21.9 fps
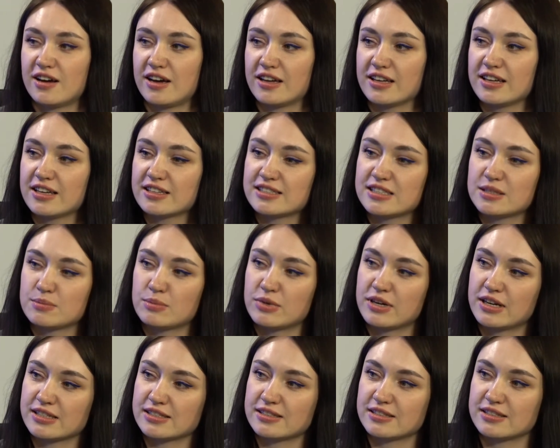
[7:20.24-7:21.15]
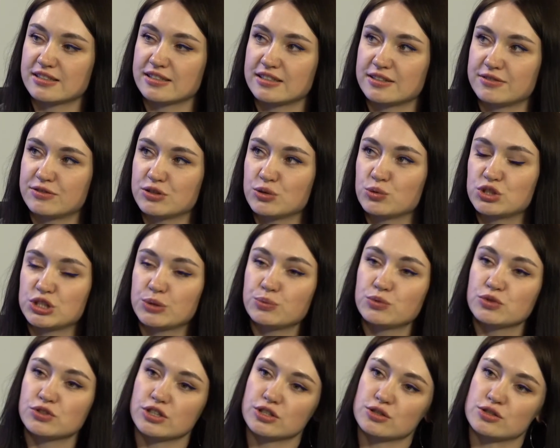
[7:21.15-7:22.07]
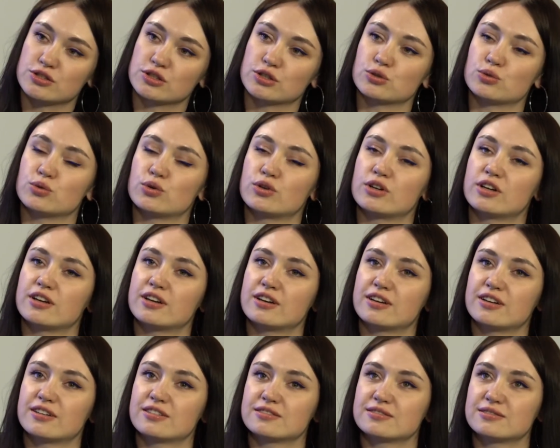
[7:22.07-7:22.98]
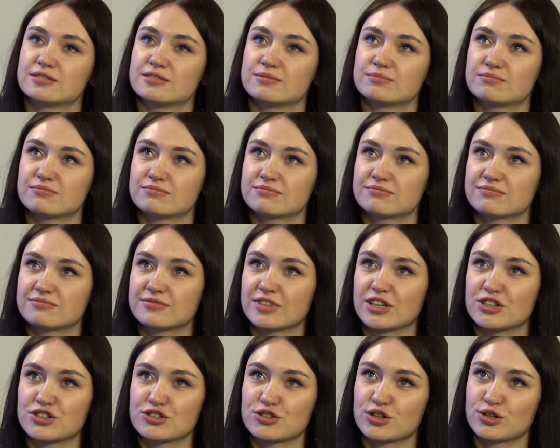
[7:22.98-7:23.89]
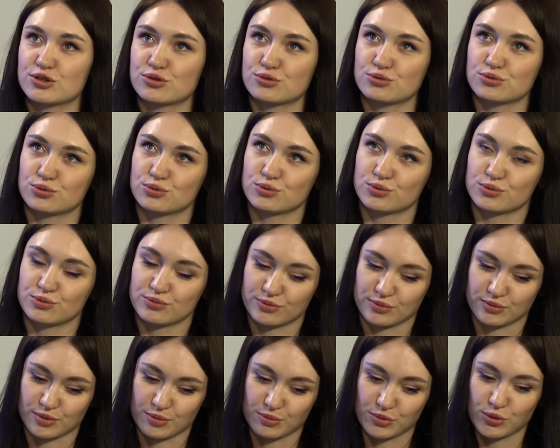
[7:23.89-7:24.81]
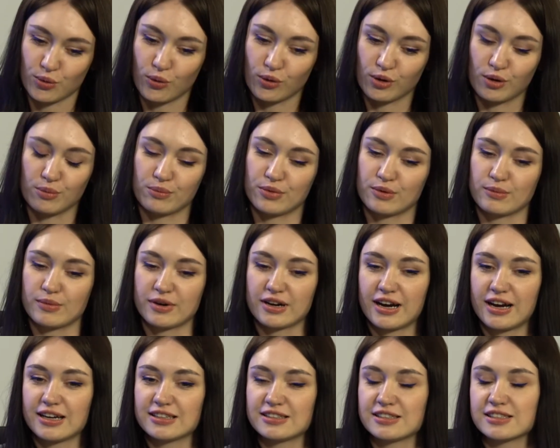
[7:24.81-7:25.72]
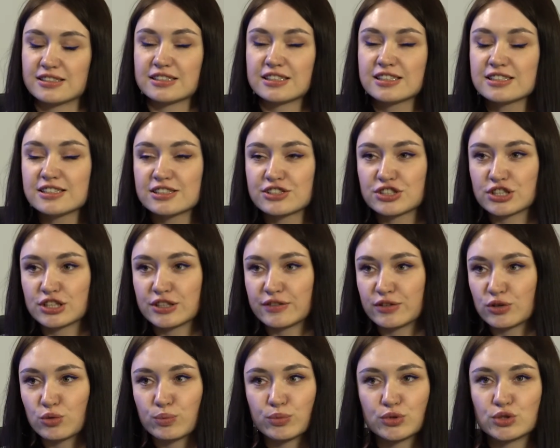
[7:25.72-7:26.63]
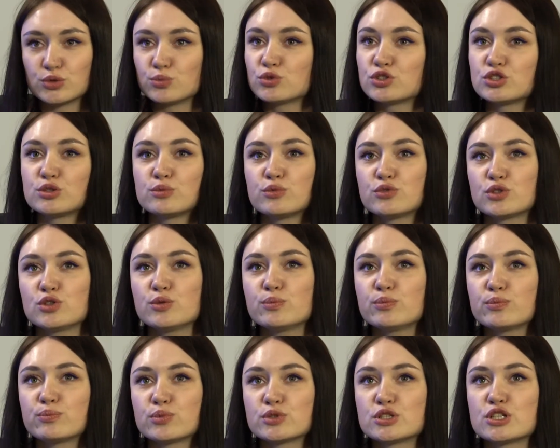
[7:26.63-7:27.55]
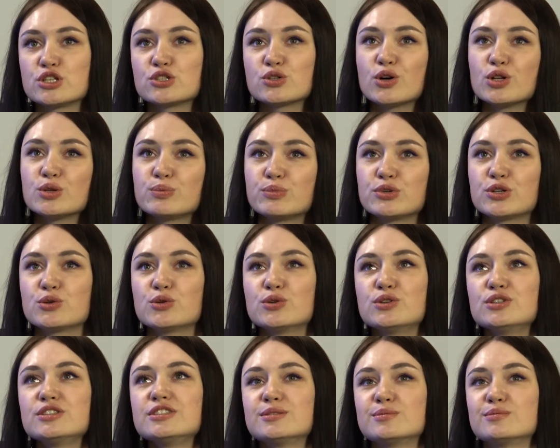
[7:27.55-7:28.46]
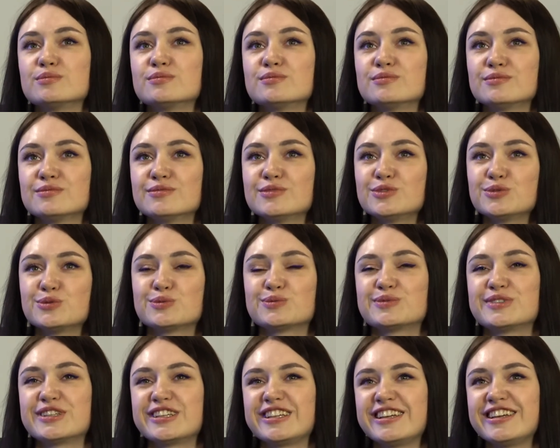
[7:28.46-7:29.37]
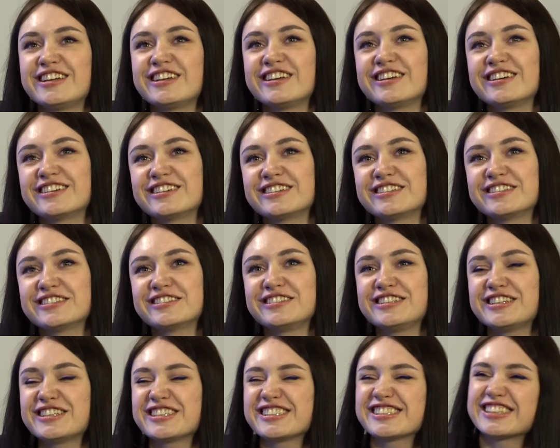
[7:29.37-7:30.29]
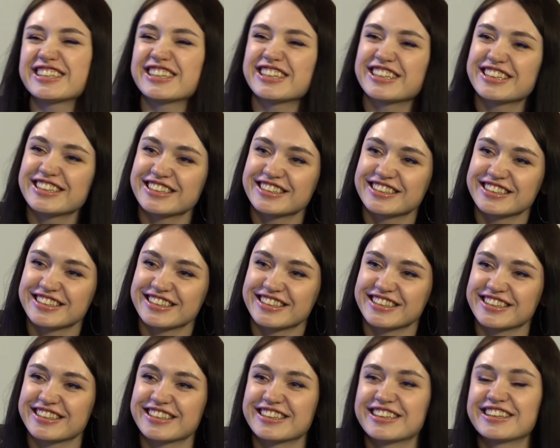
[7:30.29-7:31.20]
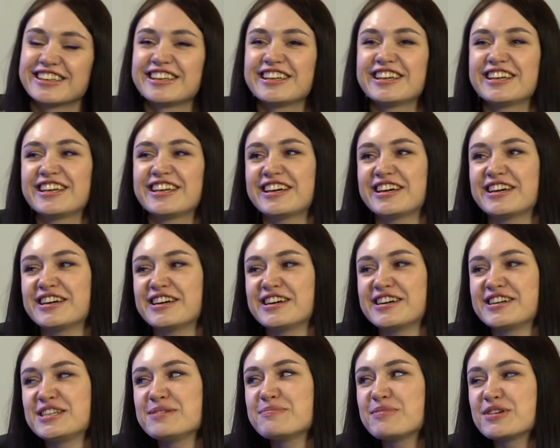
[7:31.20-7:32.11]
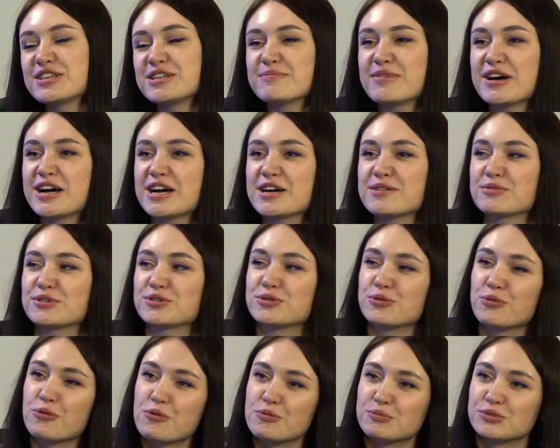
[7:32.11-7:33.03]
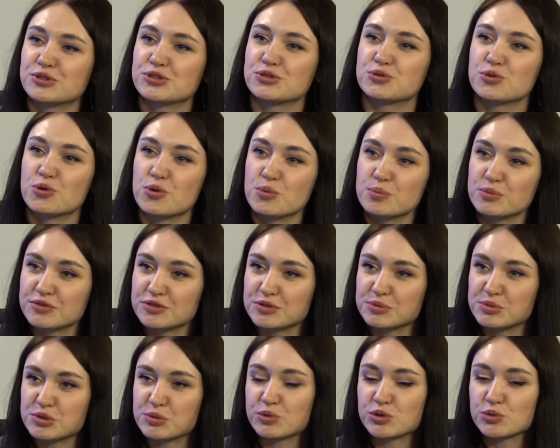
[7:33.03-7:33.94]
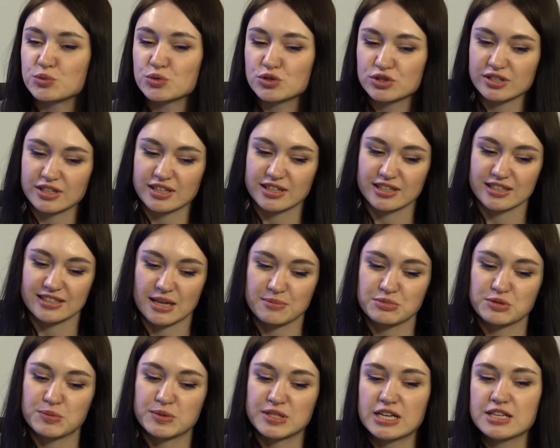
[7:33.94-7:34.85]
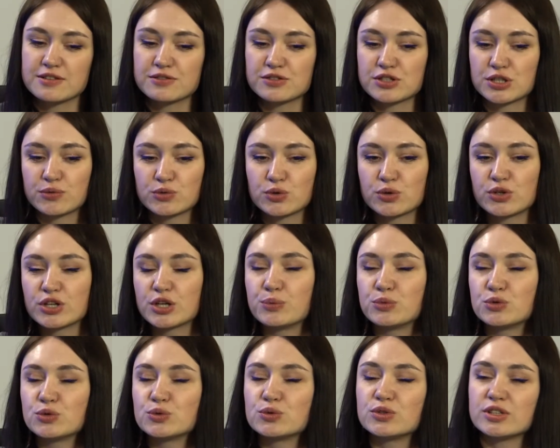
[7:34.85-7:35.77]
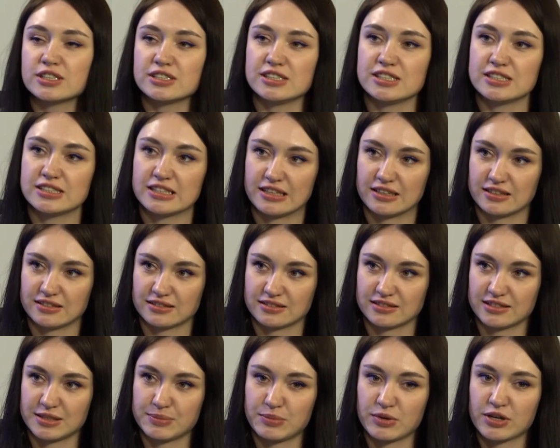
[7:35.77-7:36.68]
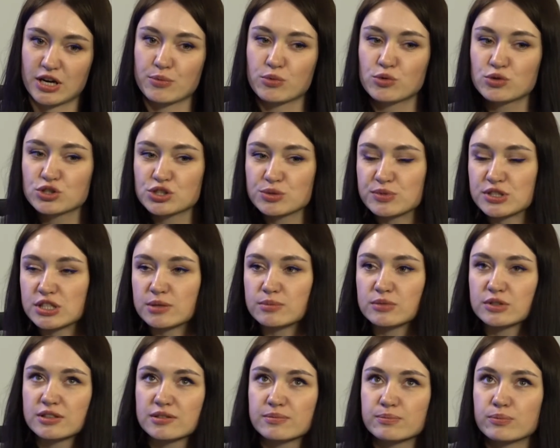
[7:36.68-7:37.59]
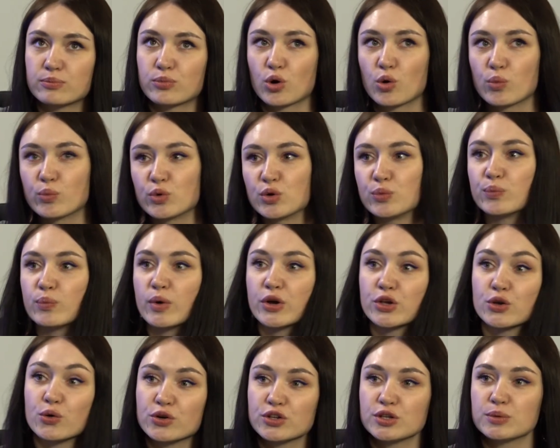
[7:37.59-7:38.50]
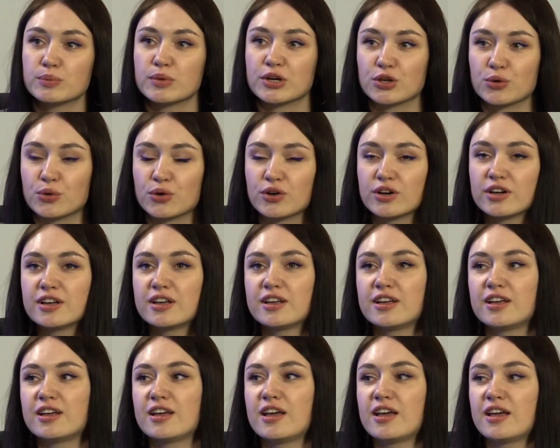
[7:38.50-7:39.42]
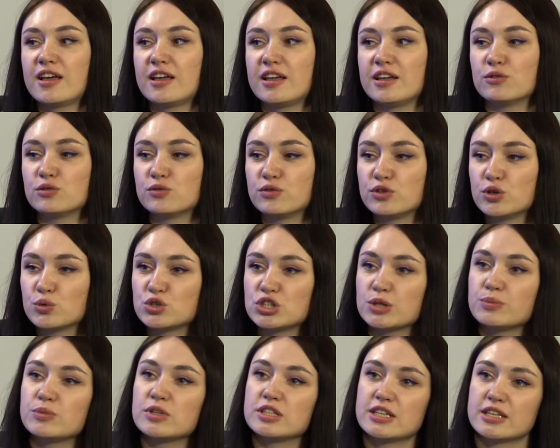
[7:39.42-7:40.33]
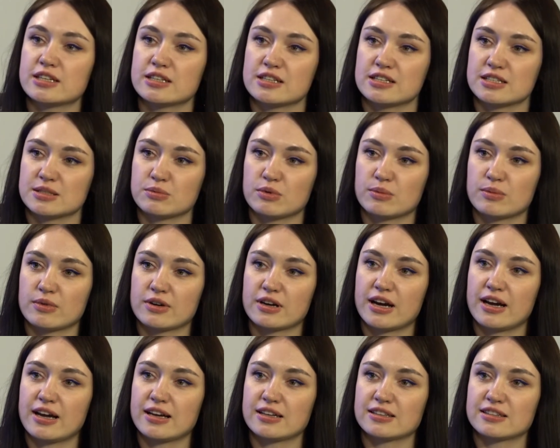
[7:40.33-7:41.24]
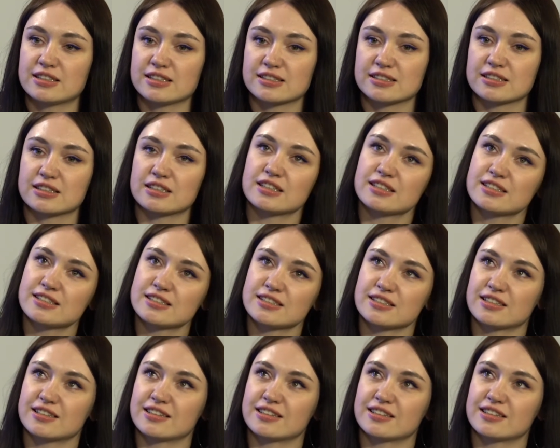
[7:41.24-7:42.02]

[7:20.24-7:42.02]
А если брать э, внеучебную деятельность, которая, я считаю, что во многом помогает раскрыться человеку, потому что мы все равно после школы приходим, ну, такие нераскрытые, э, не понимаем, кто мы, что мы вообще, потому что нам специально все равно рекомендуют родители. И пока мы учимся, мы пробуем мое, не мое. И вот внеучебная деятельность помогает раскрыться.